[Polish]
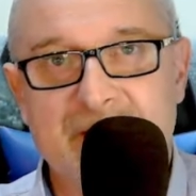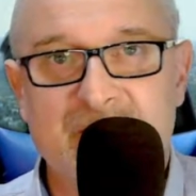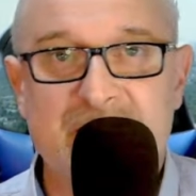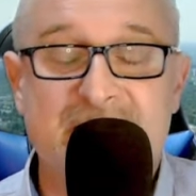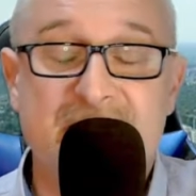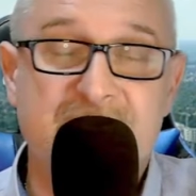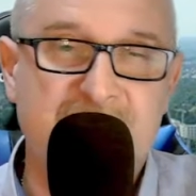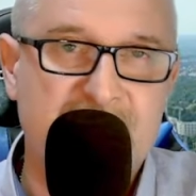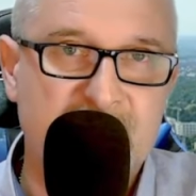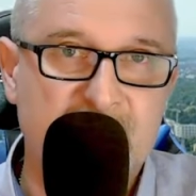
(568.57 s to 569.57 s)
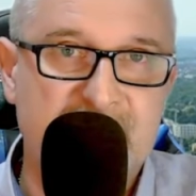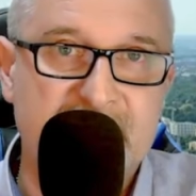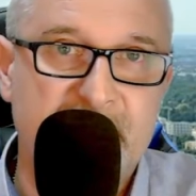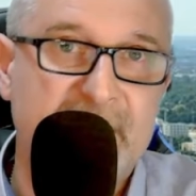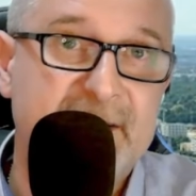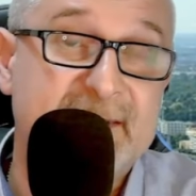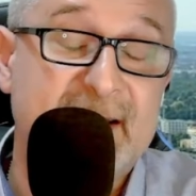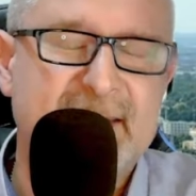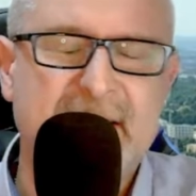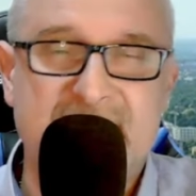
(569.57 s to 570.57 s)
wszyscy ci, którzy byli
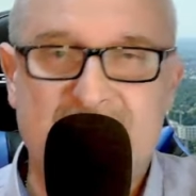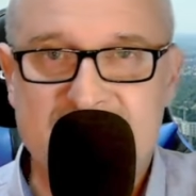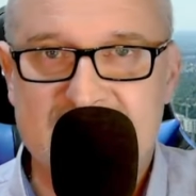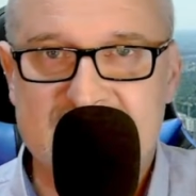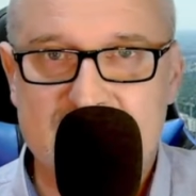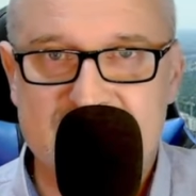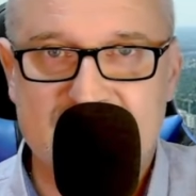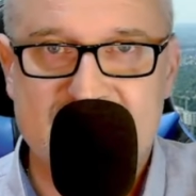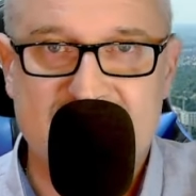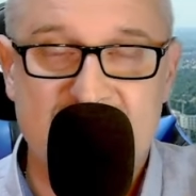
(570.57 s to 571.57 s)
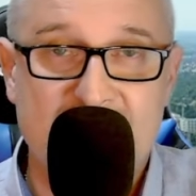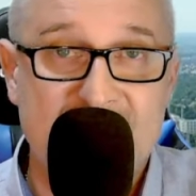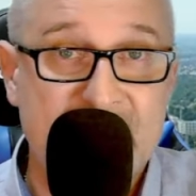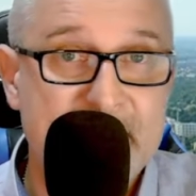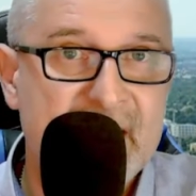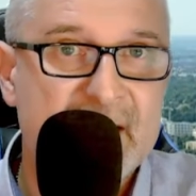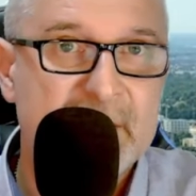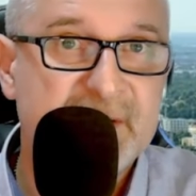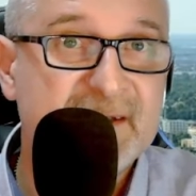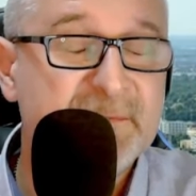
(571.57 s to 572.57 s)
skazani za przestępstwa seksualne,
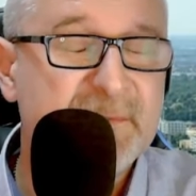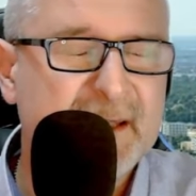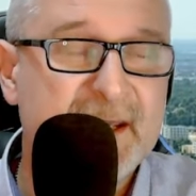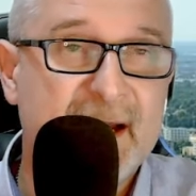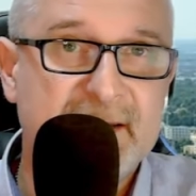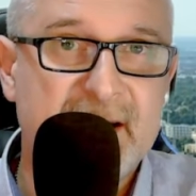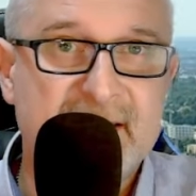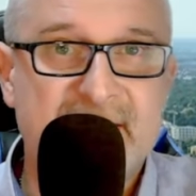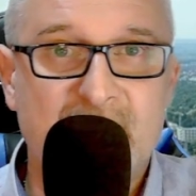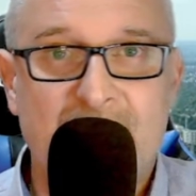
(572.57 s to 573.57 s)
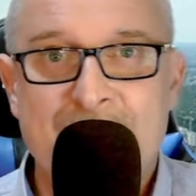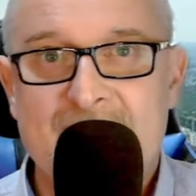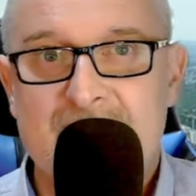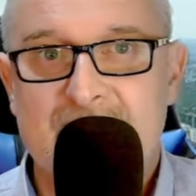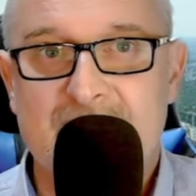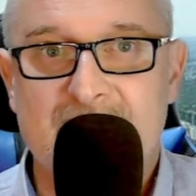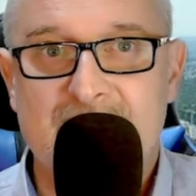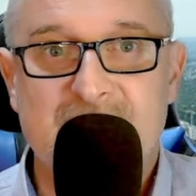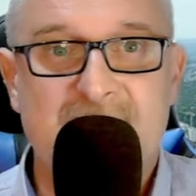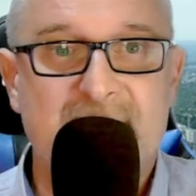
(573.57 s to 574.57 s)
przy zmianie adresu y,
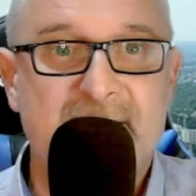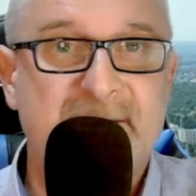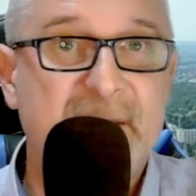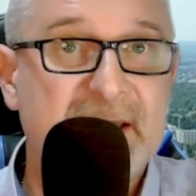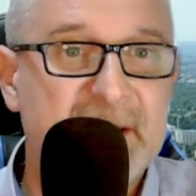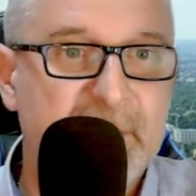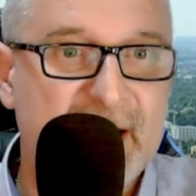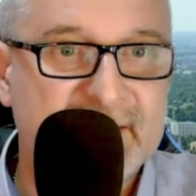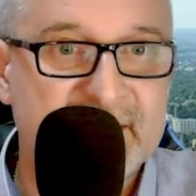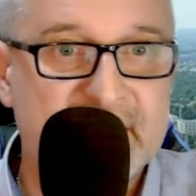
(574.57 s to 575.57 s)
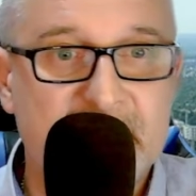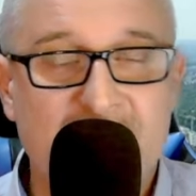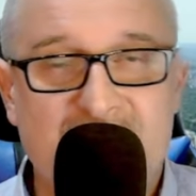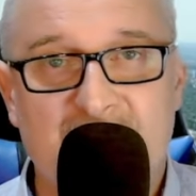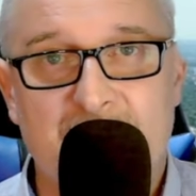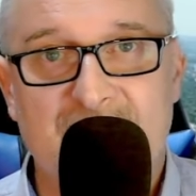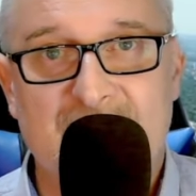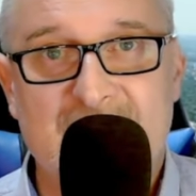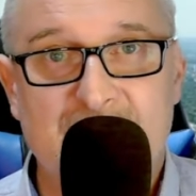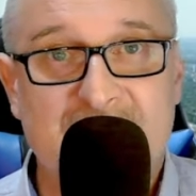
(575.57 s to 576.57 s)
czy zmianie pracy, muszą
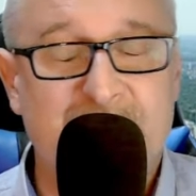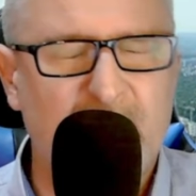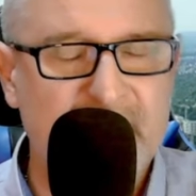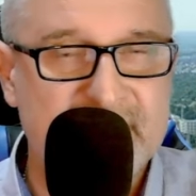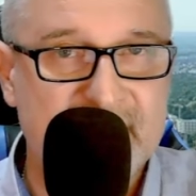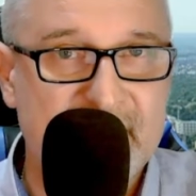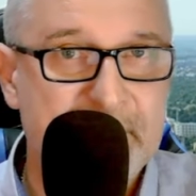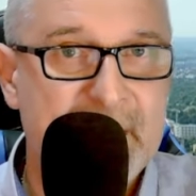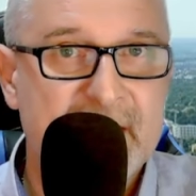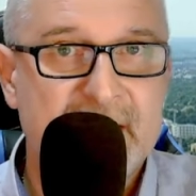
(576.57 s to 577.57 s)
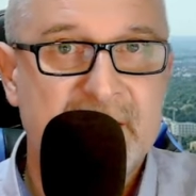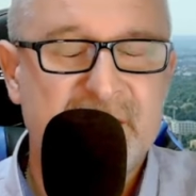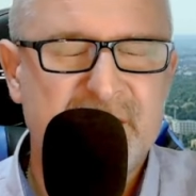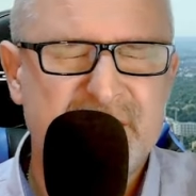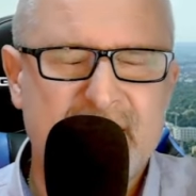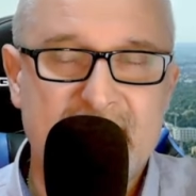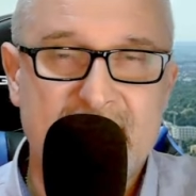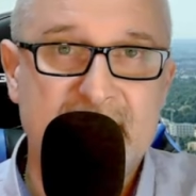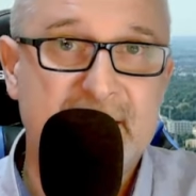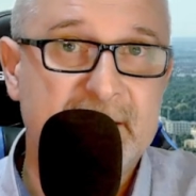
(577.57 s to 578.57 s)
powiadamiać policję, że
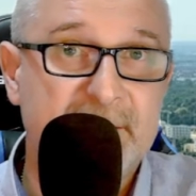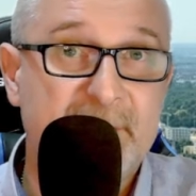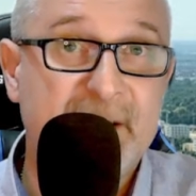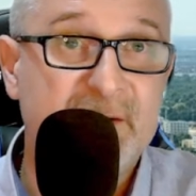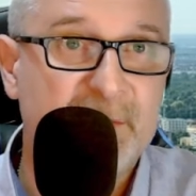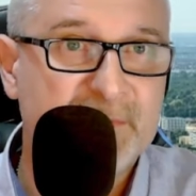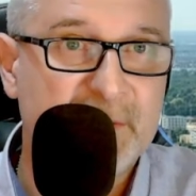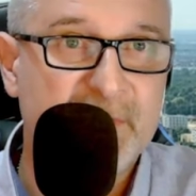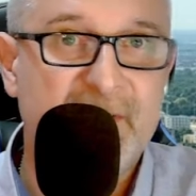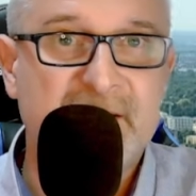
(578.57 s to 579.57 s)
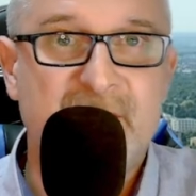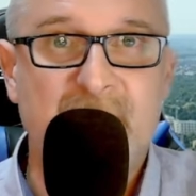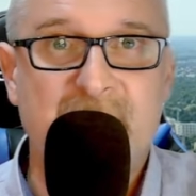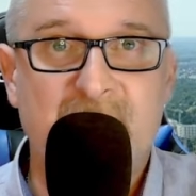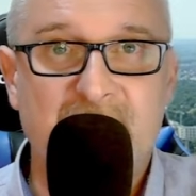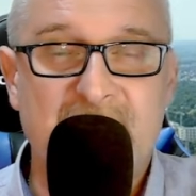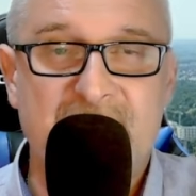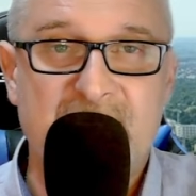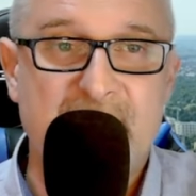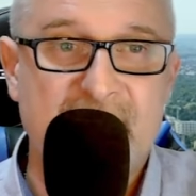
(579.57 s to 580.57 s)
y, będą przebywać tu i tu i w
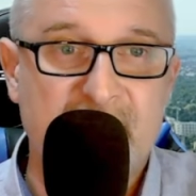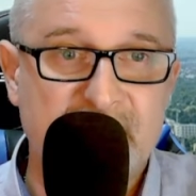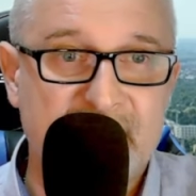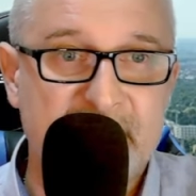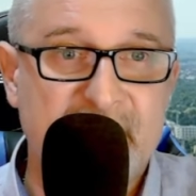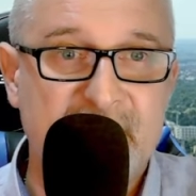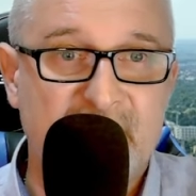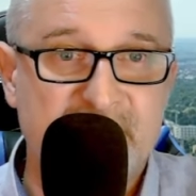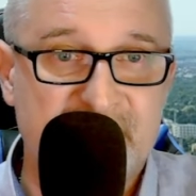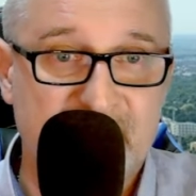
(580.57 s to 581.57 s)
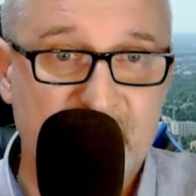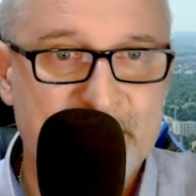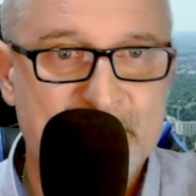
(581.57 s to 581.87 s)
tym rejonie będą się